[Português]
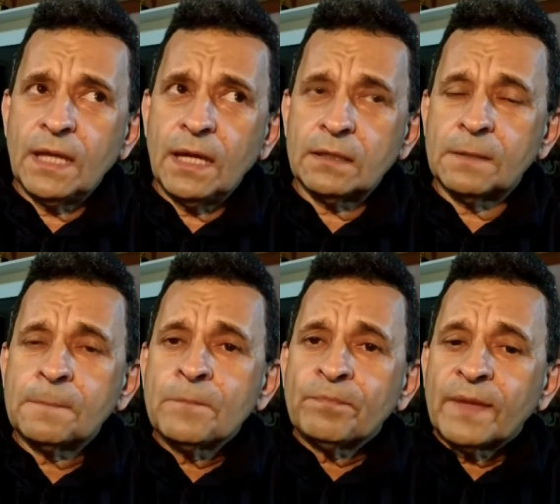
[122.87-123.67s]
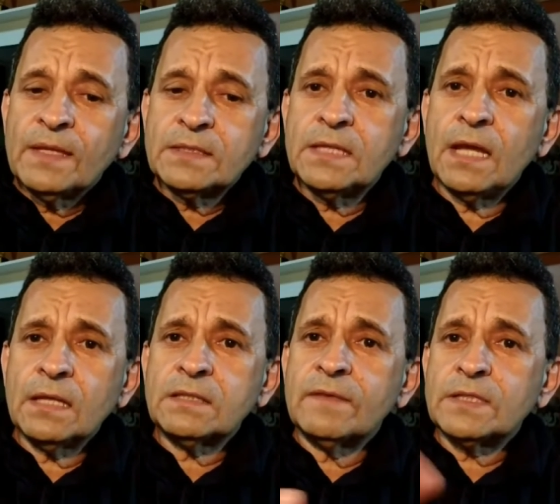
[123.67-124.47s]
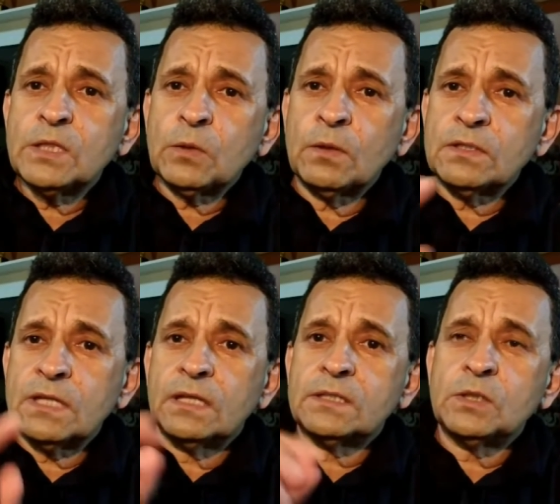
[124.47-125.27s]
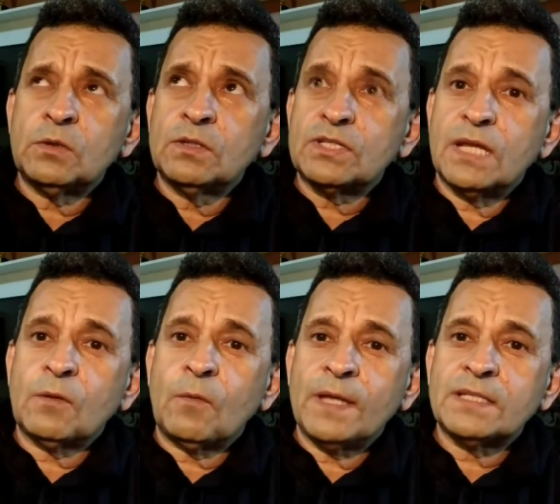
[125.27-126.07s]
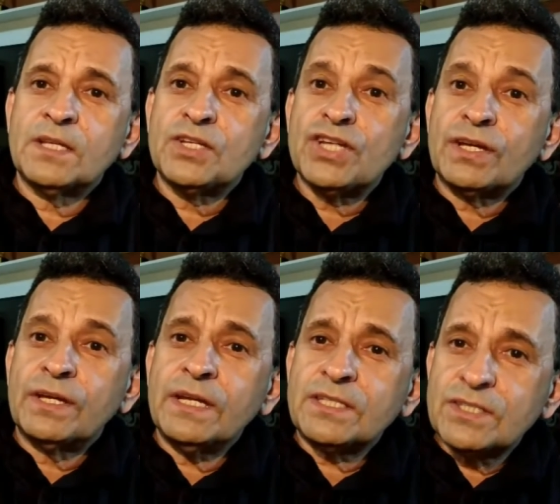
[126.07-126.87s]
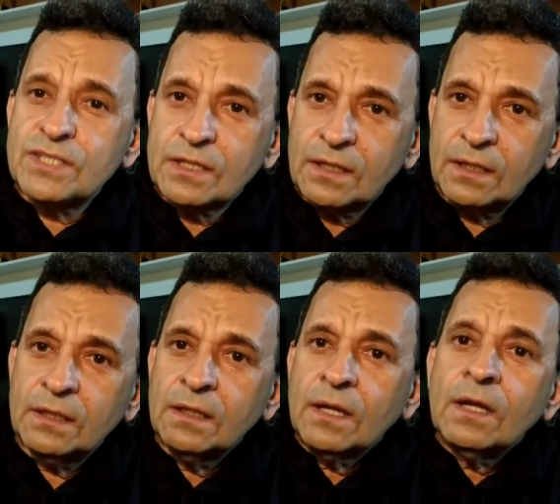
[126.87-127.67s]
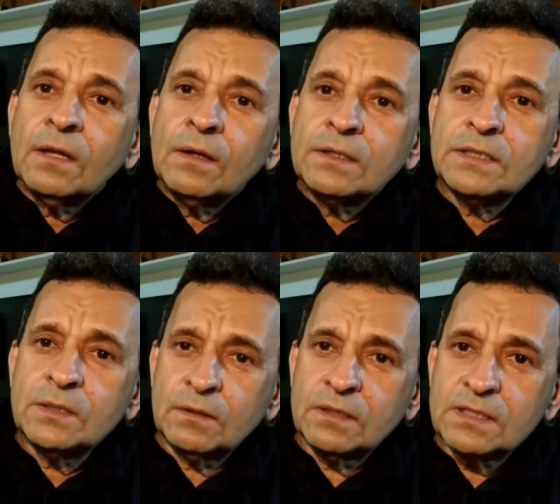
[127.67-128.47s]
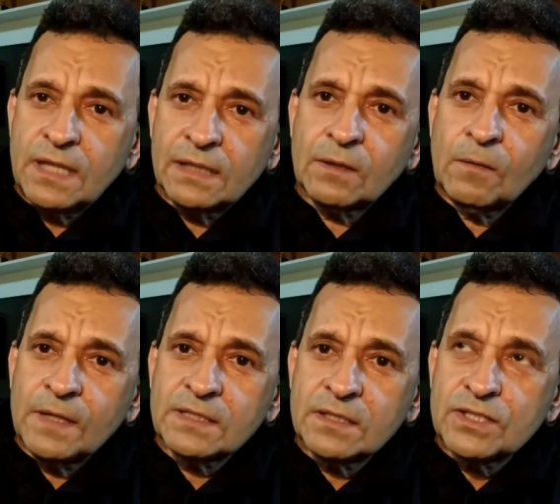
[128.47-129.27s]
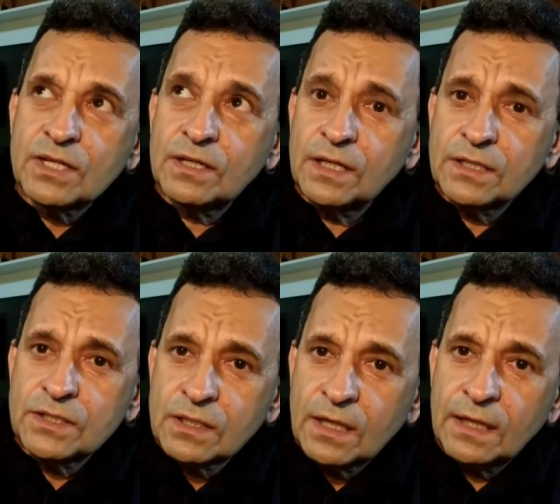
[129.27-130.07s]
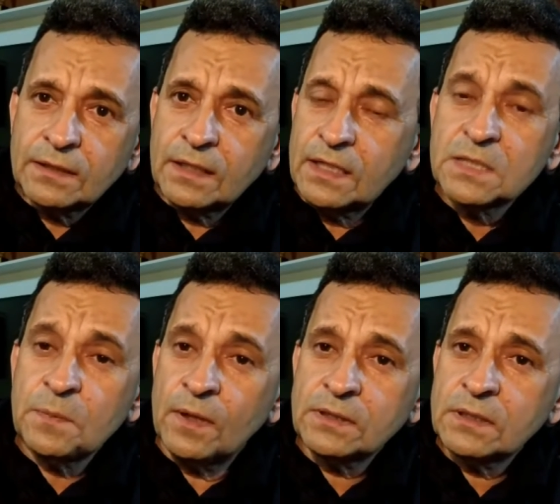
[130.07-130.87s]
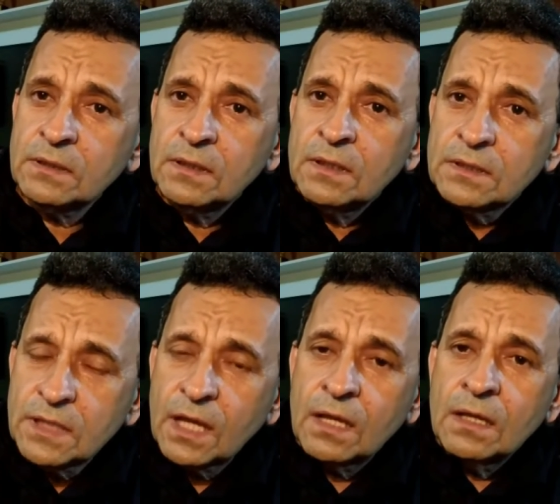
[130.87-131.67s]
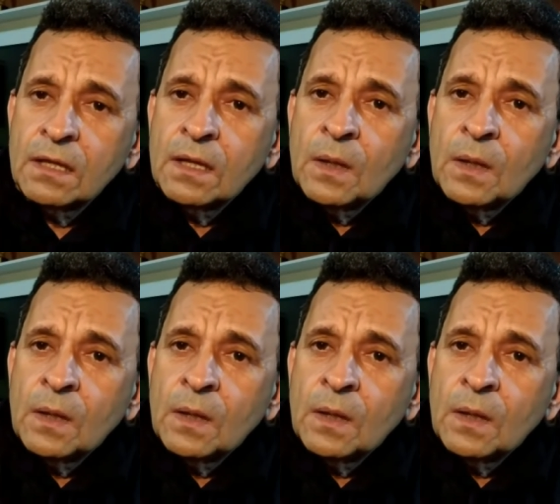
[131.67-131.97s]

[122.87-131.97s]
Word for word: ser dada. E se ela estiver sincronizada, sintonizada com essa energia crística, sintonizada com essa energia crística, ela terá resposta, sim.